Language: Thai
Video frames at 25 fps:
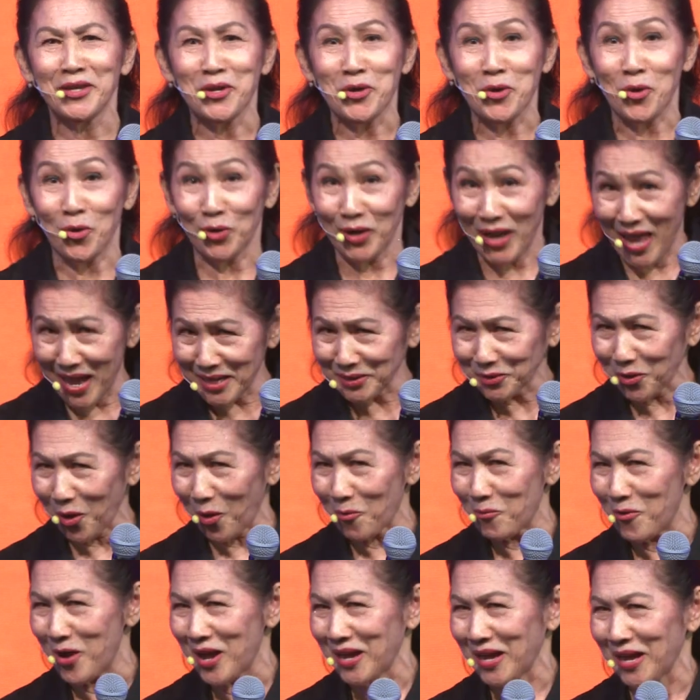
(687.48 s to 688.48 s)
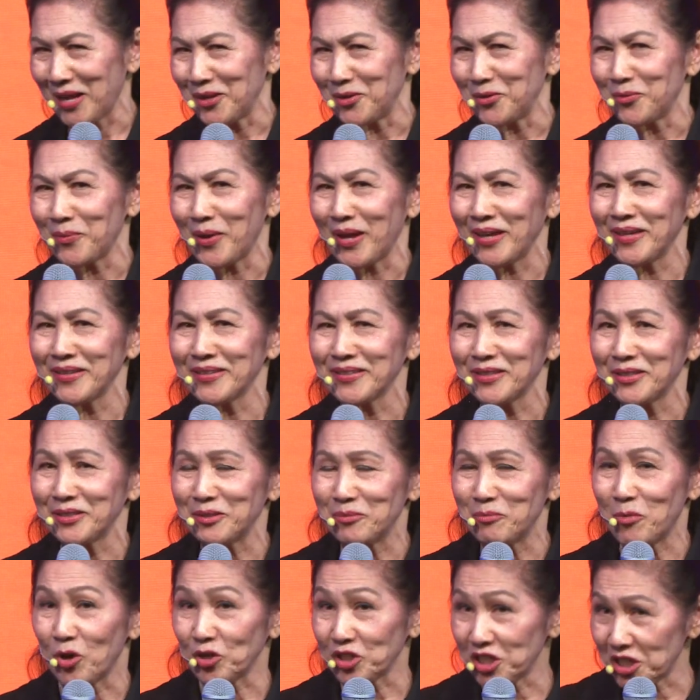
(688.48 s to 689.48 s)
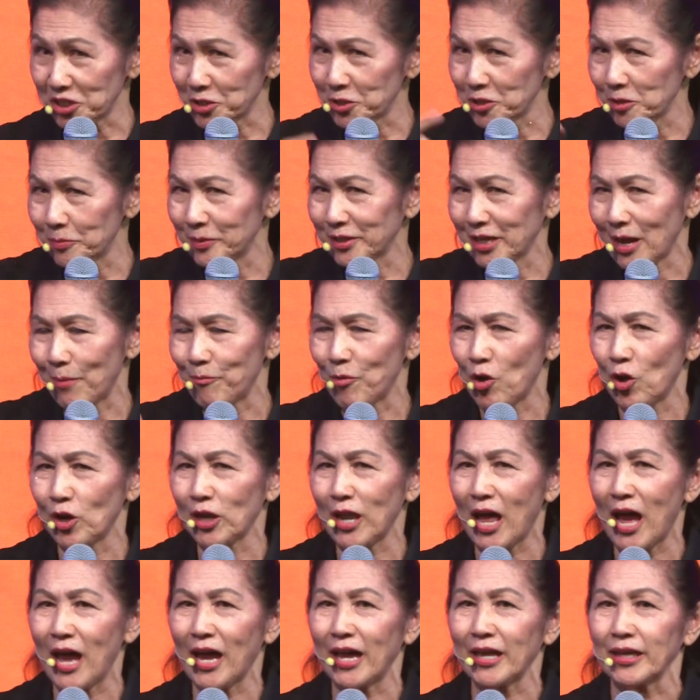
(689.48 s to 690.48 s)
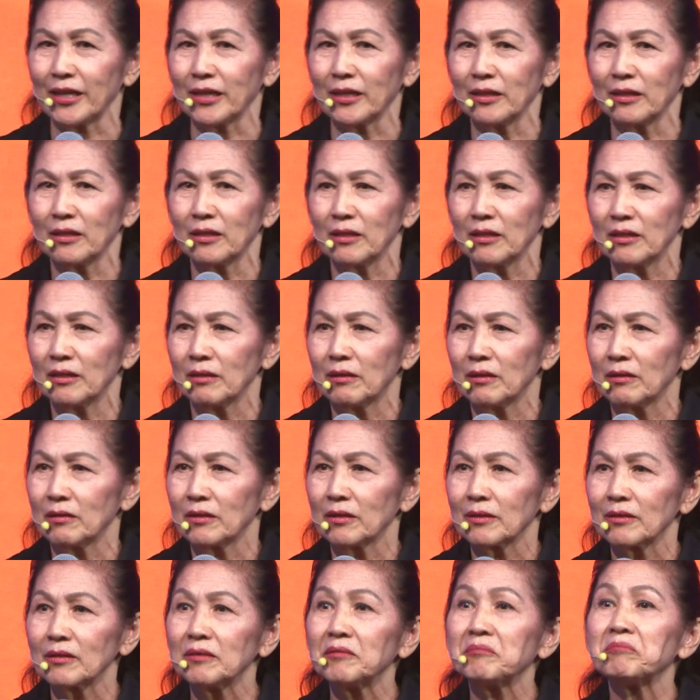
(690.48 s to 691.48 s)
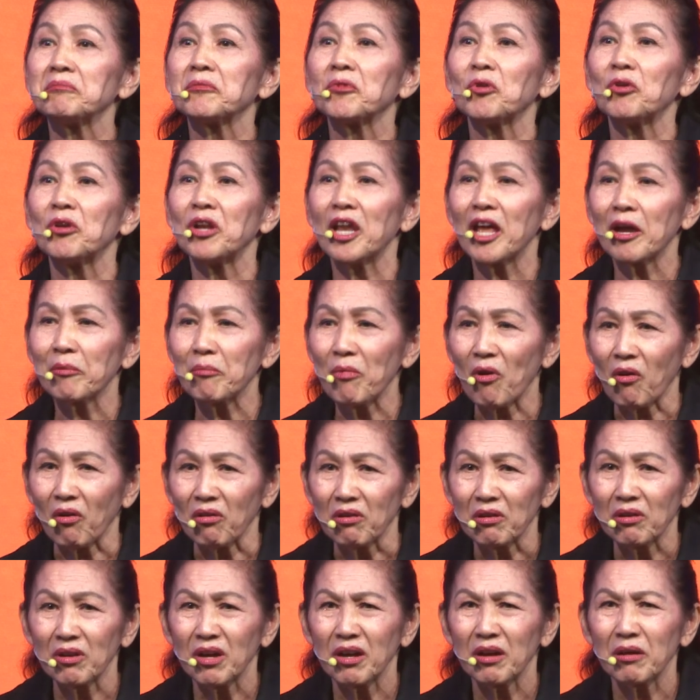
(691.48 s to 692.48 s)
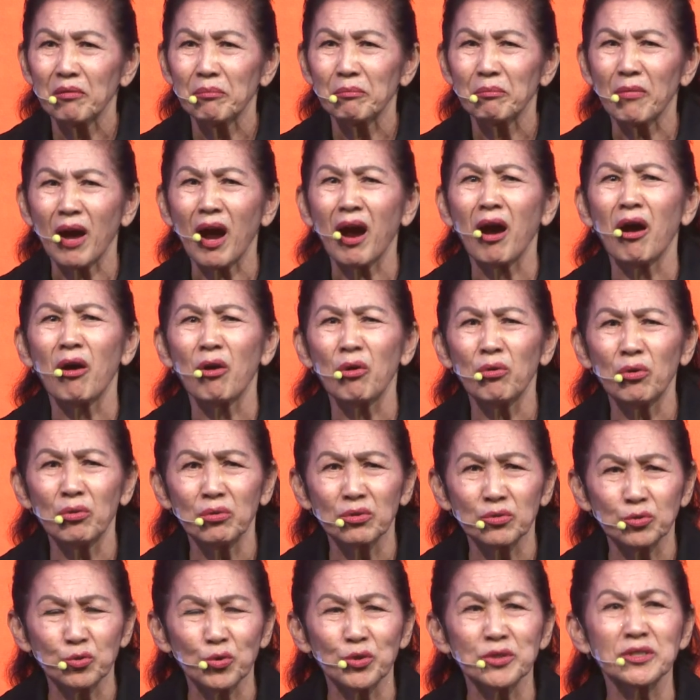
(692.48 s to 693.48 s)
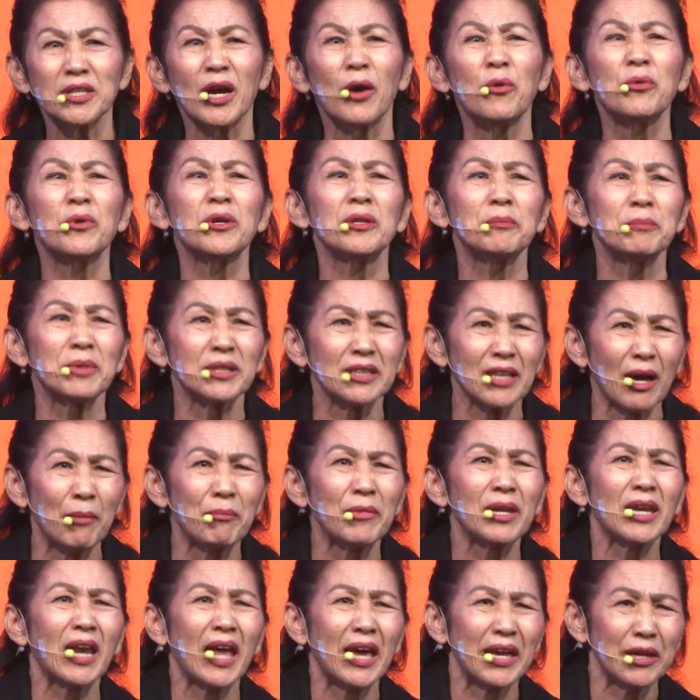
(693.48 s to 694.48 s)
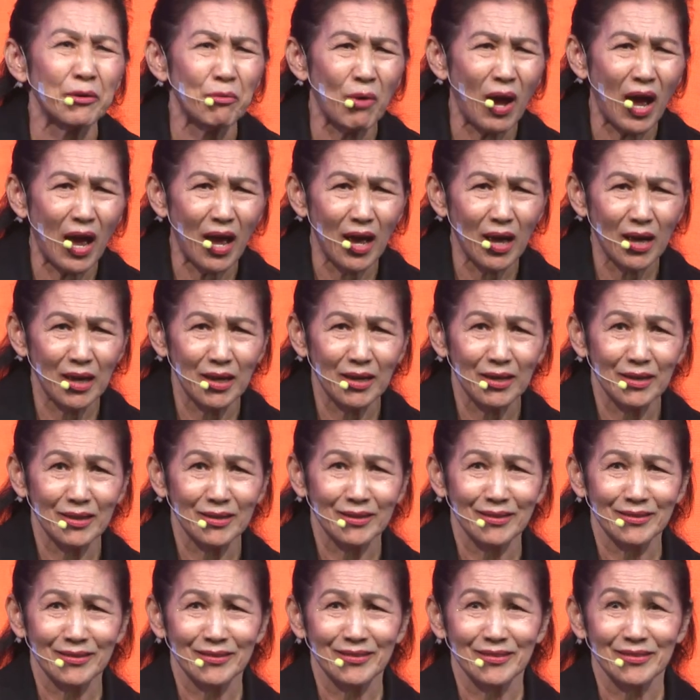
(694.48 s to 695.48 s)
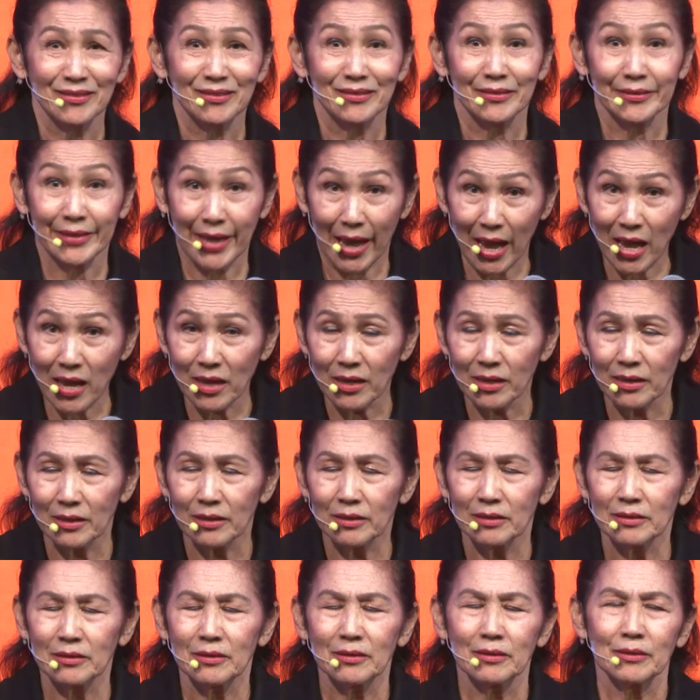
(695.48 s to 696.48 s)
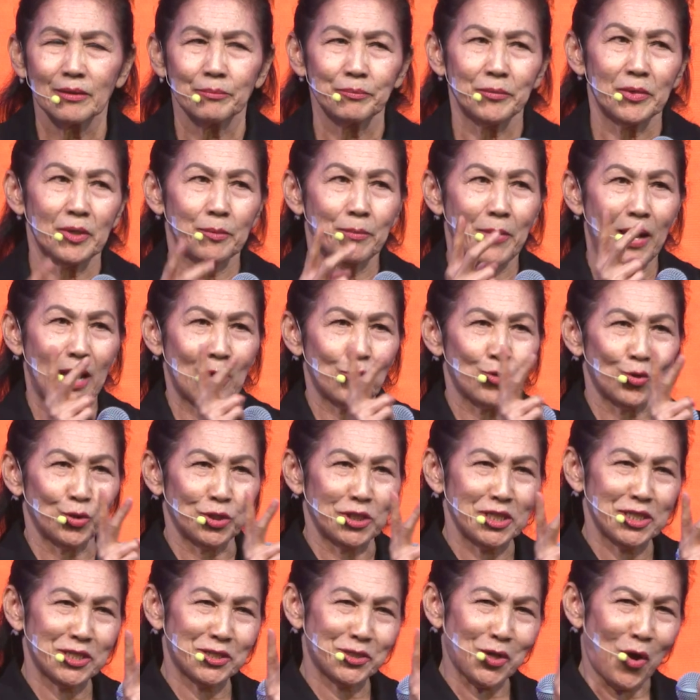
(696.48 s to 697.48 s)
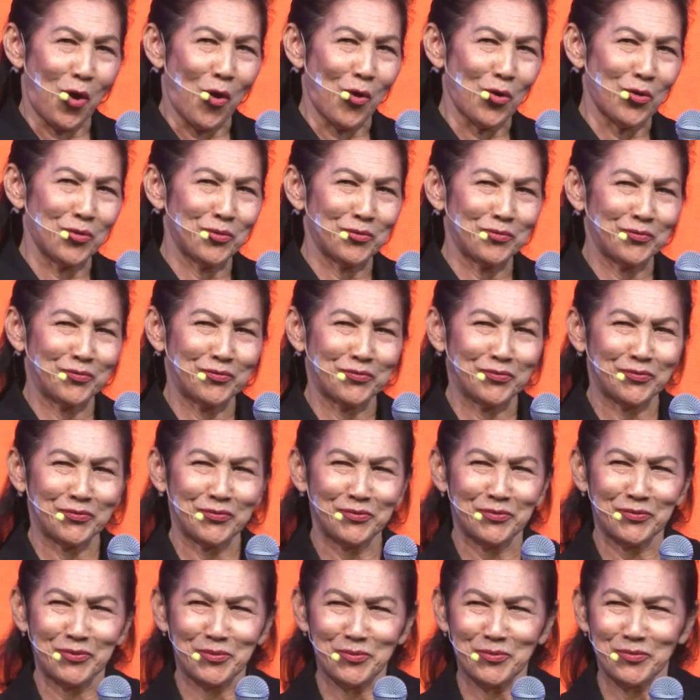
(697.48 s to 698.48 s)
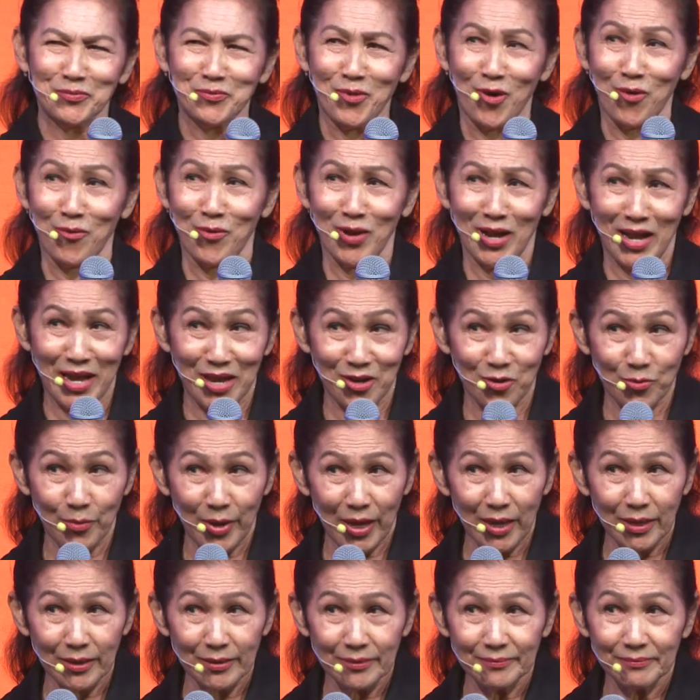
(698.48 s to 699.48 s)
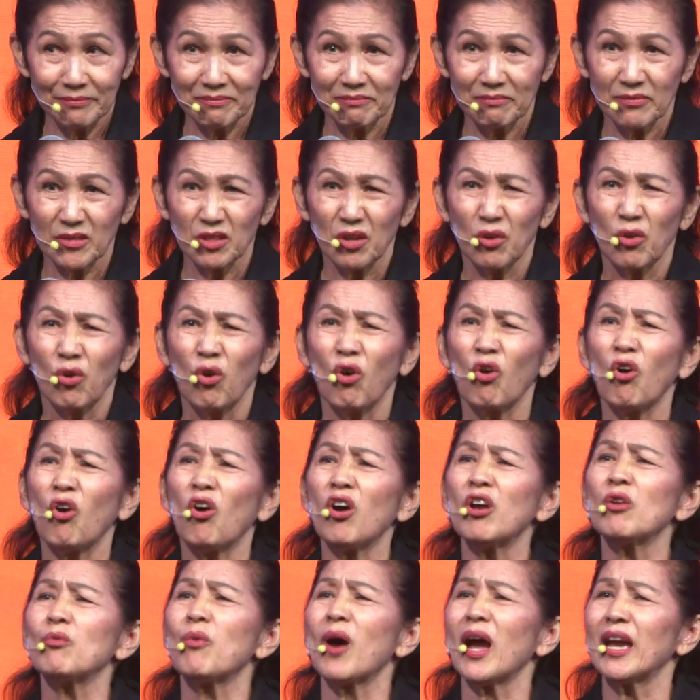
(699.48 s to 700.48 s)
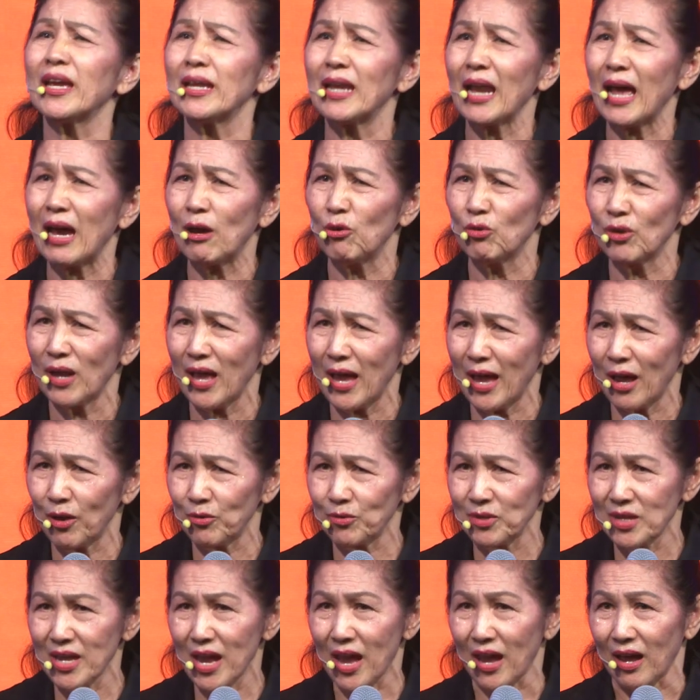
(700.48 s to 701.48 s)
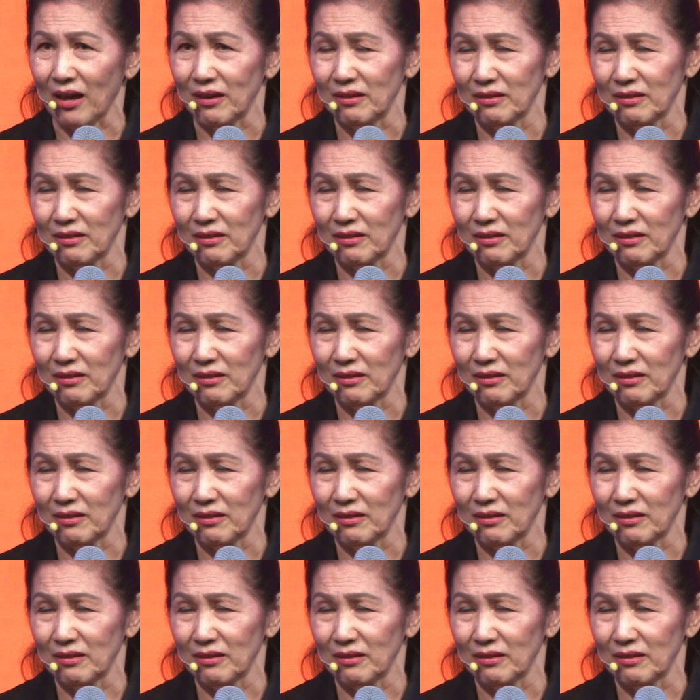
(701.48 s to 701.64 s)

คนแรกตอบว่าไงรู้ไหมบอกเนี่ยฉันจะไปทำออนไลน์คนแรกบอกเมาตัวจะเอาเงินไปทำอะไรวะนะเพิ่มมาคนที่2บอกว่าไงรู้ไหมโอ้ยวัยเราแล้วเนี่ย